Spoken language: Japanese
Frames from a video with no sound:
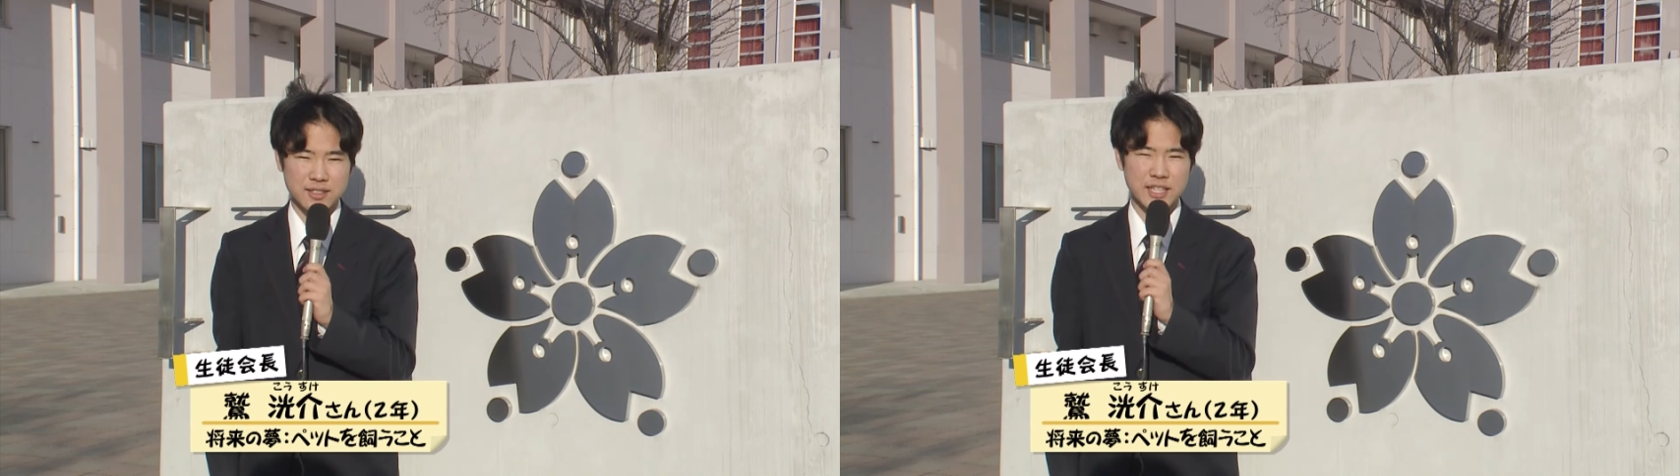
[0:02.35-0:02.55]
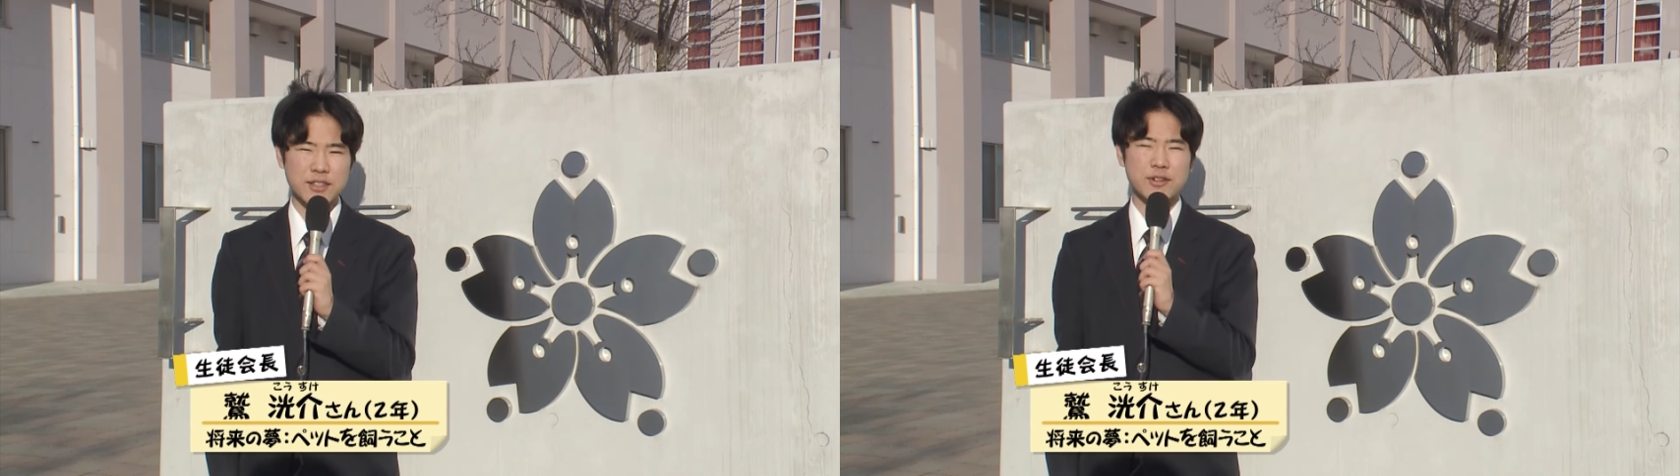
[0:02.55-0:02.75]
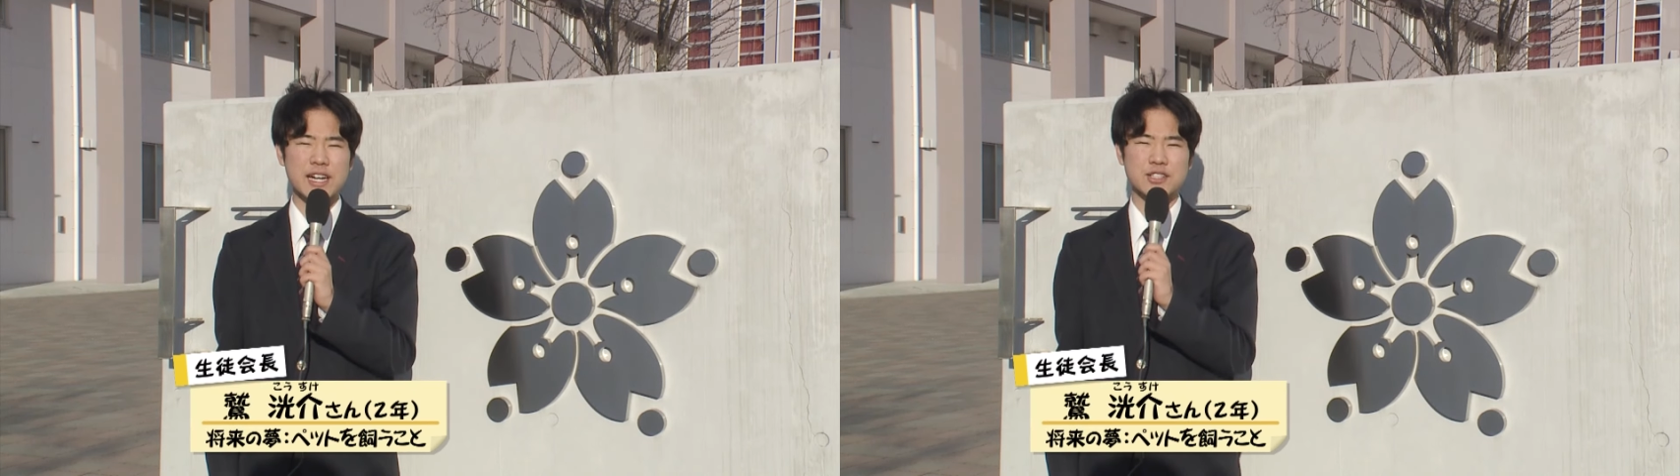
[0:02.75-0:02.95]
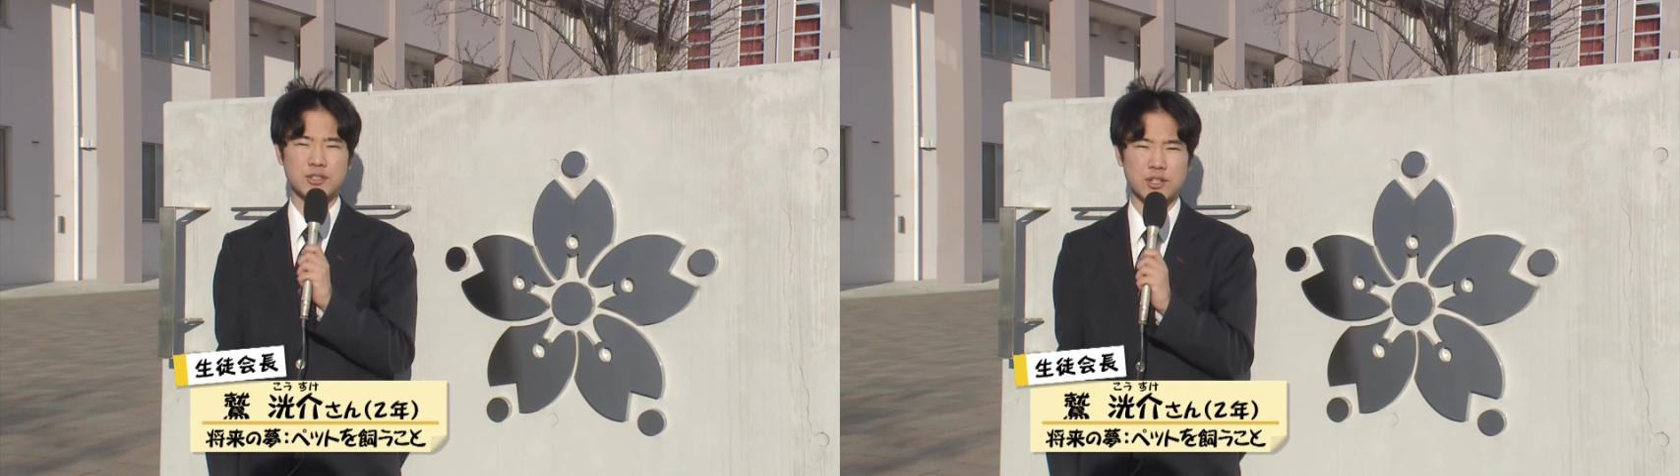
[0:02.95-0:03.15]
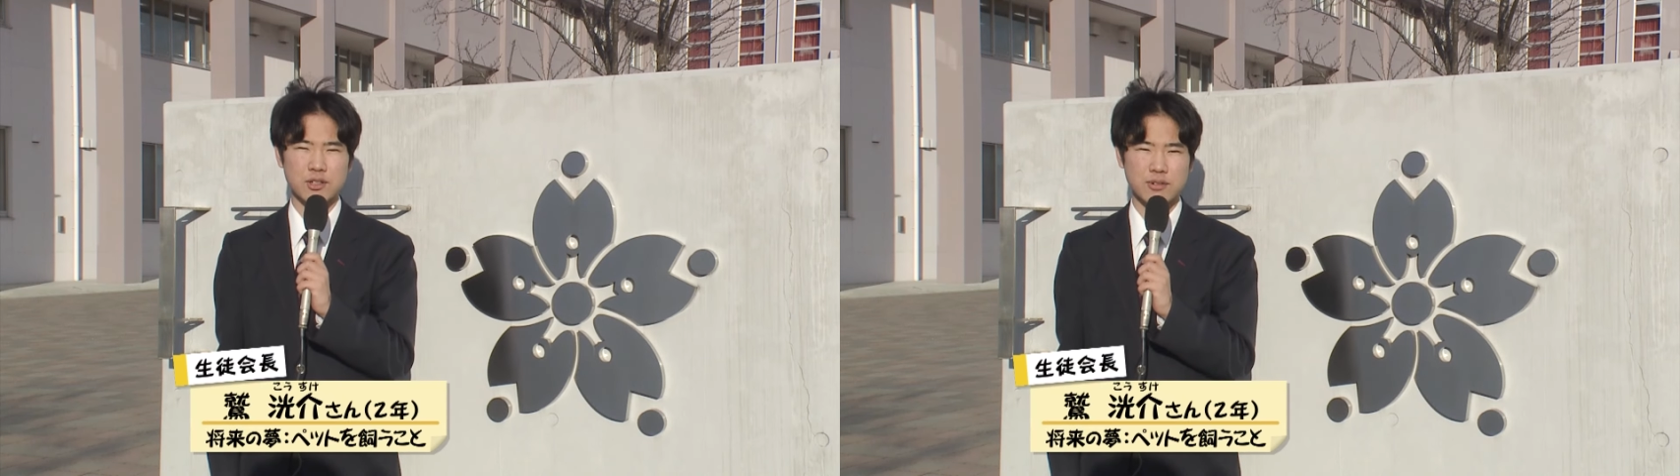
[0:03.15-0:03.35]
生徒会長
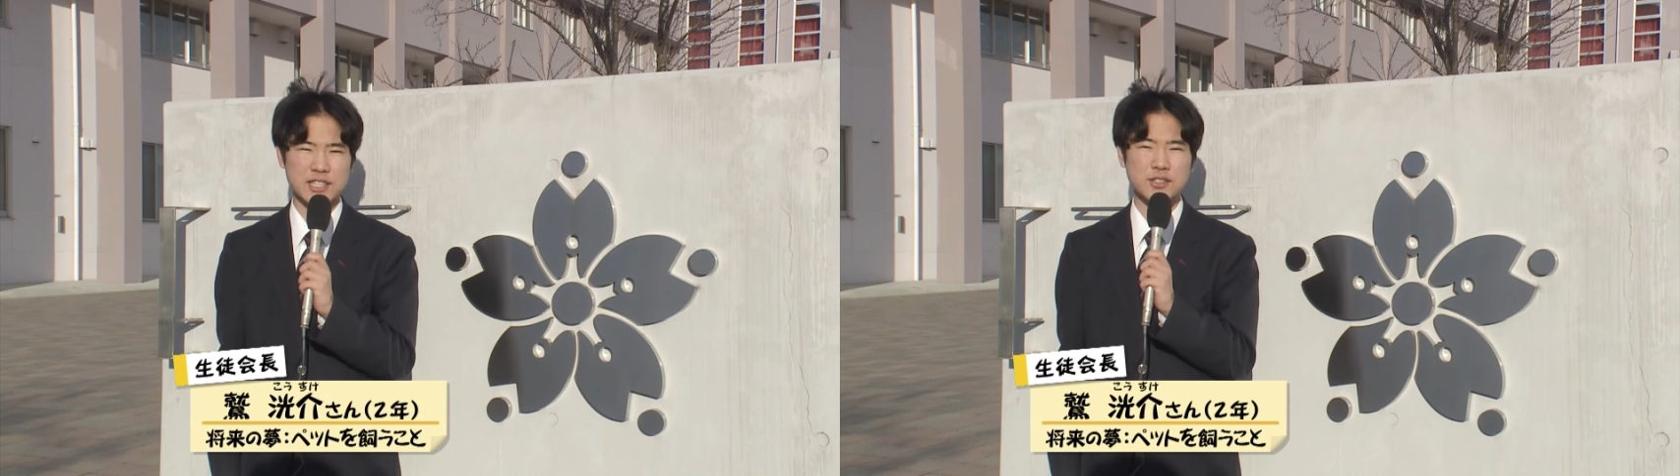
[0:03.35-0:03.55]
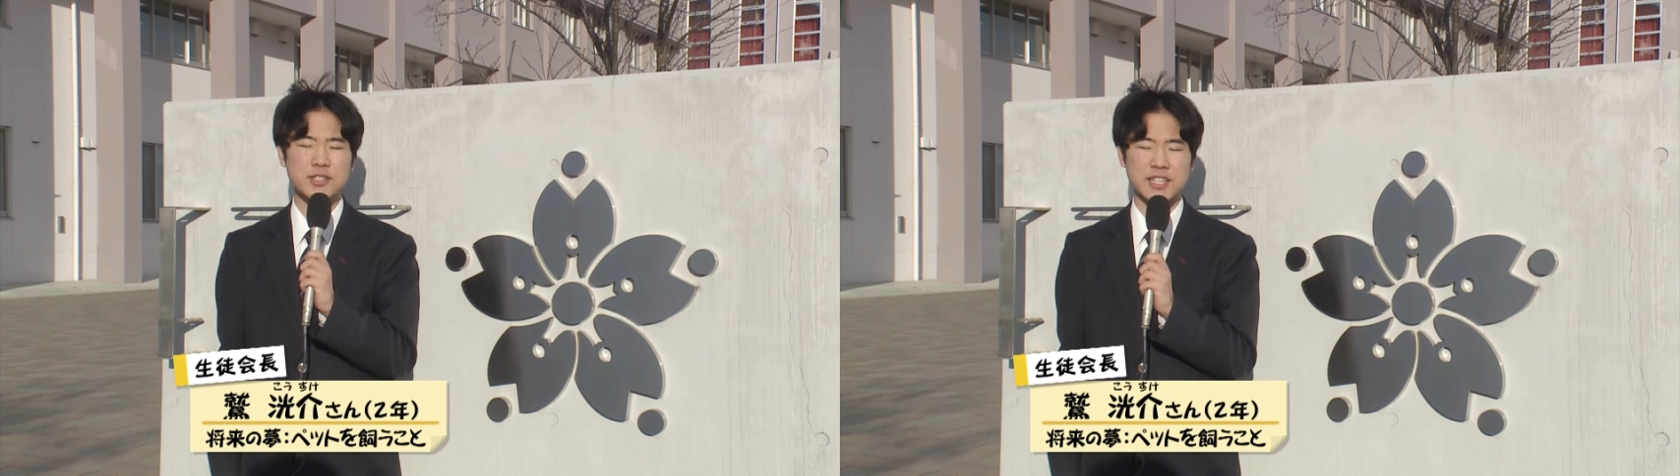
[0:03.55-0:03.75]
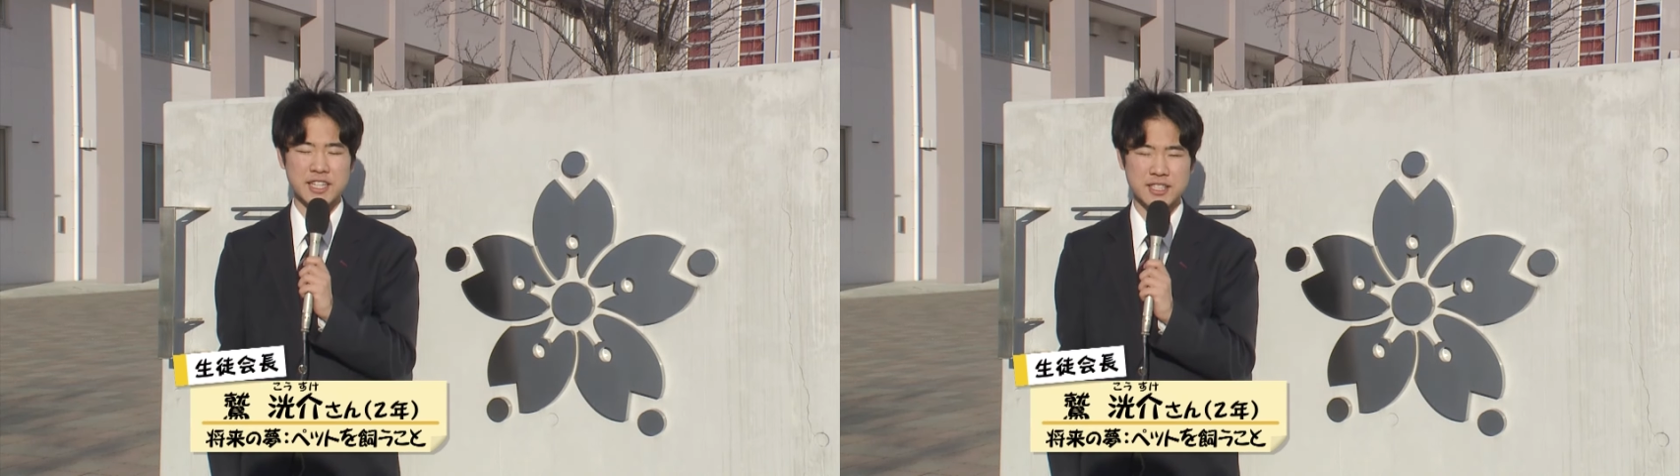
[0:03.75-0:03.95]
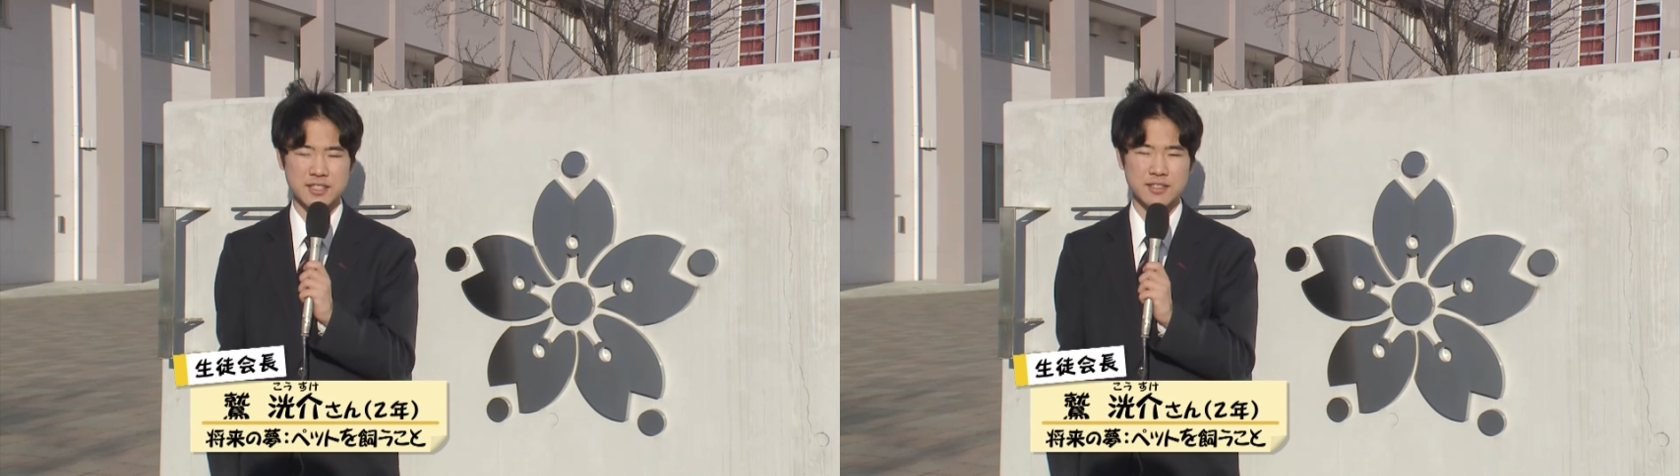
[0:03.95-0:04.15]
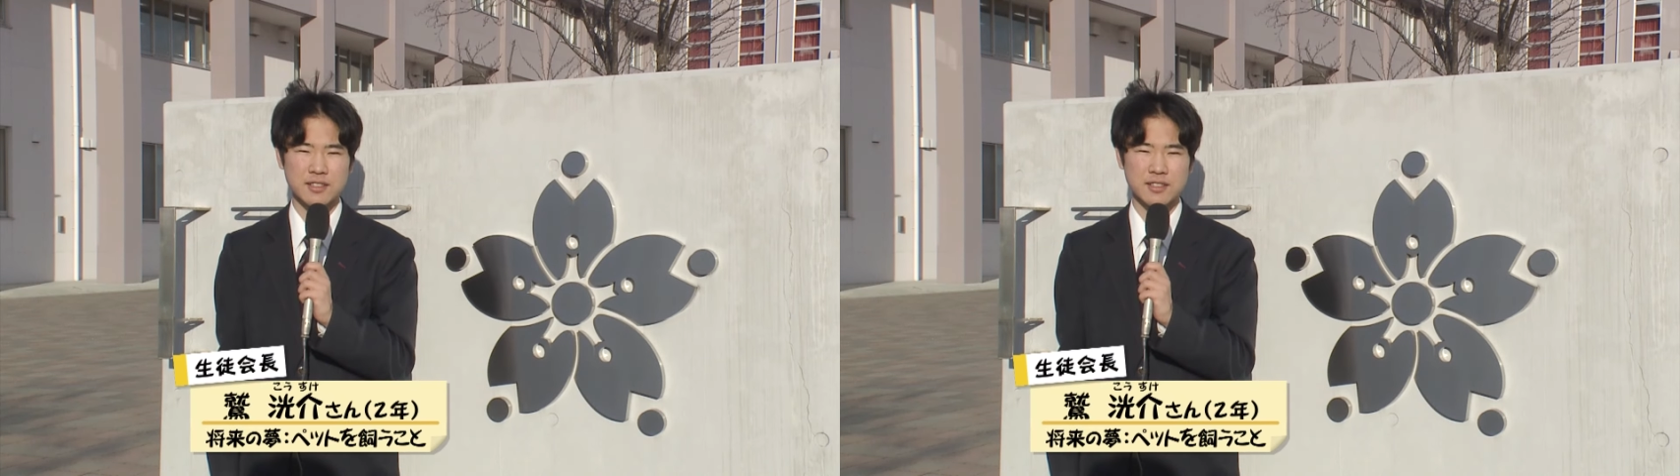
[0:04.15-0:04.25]
の和鷲康介です